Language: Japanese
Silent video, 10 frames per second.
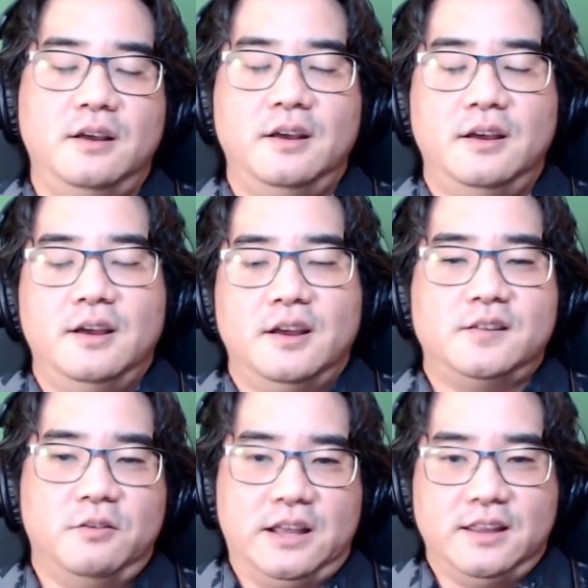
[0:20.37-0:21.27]

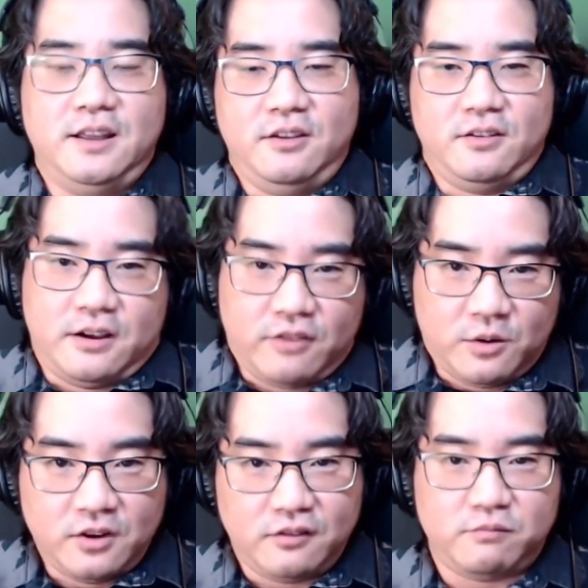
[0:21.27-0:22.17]
えー、日本語でも
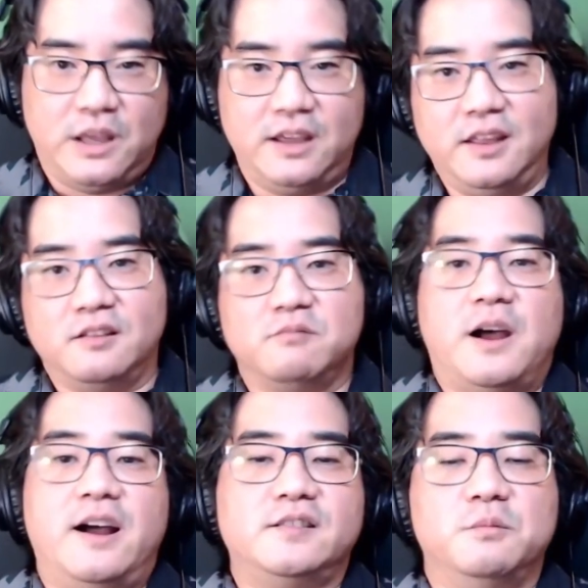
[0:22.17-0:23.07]
話せたらいいんです
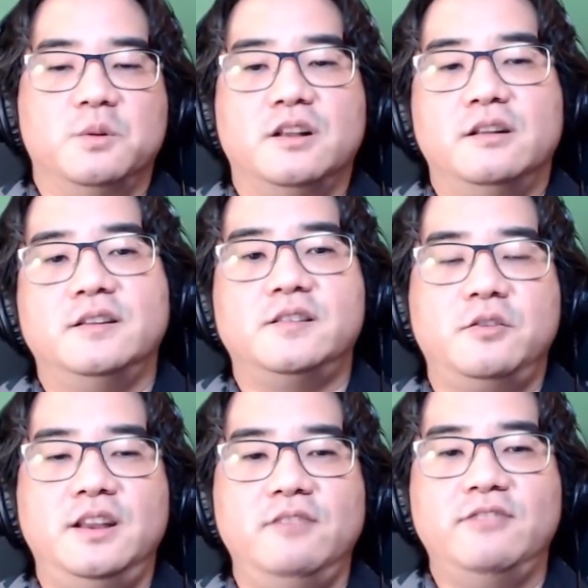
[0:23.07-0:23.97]
けども、
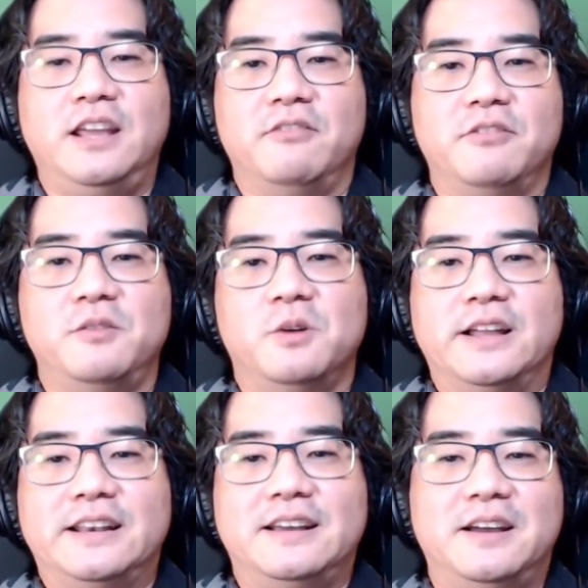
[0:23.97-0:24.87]
トランスレーターの
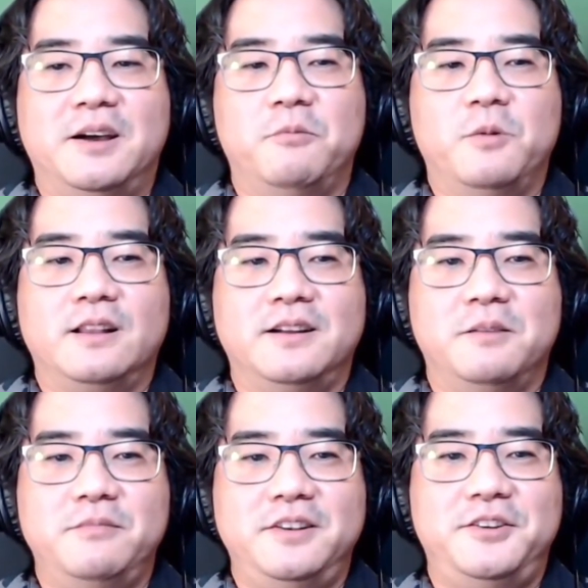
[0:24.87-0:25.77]
方
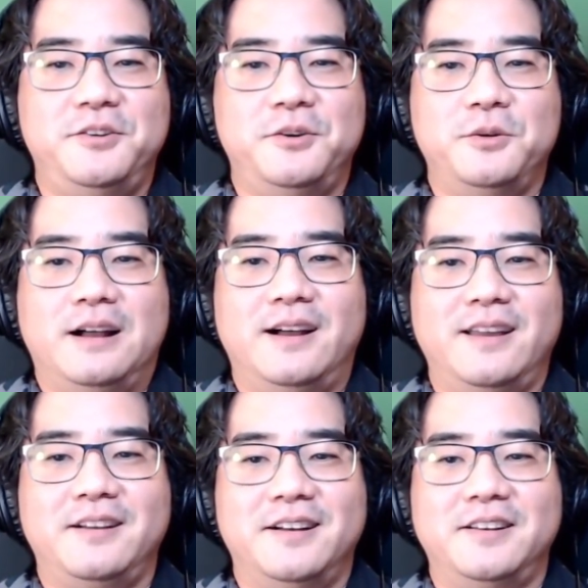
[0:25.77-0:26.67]
を感謝し
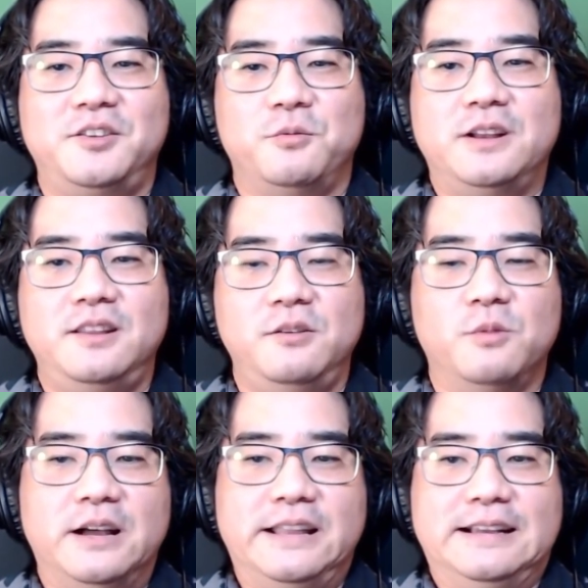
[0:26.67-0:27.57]
てます。
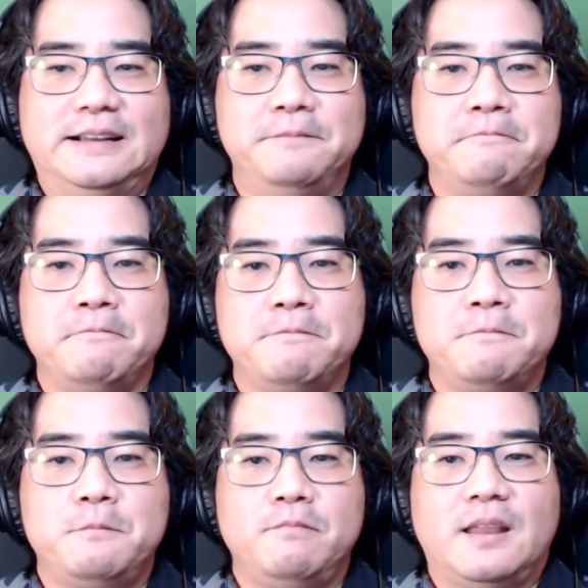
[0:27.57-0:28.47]
皆さん、えー、
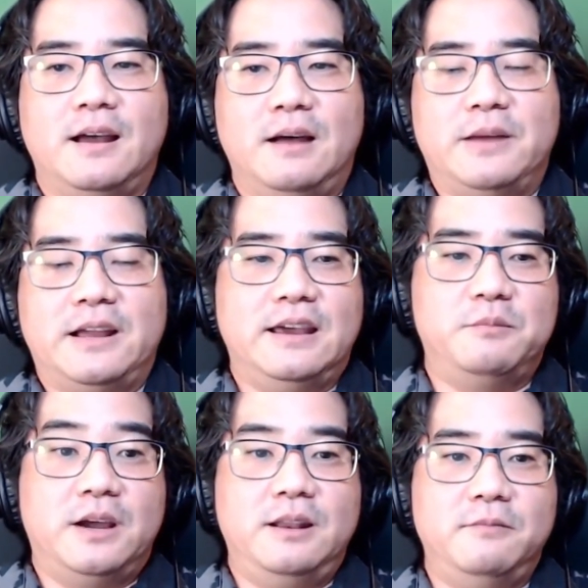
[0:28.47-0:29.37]
ようこそいらっしゃいま
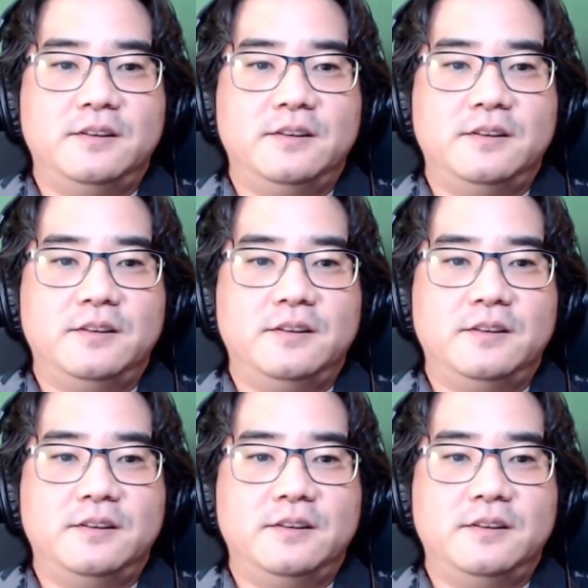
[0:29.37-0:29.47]
した。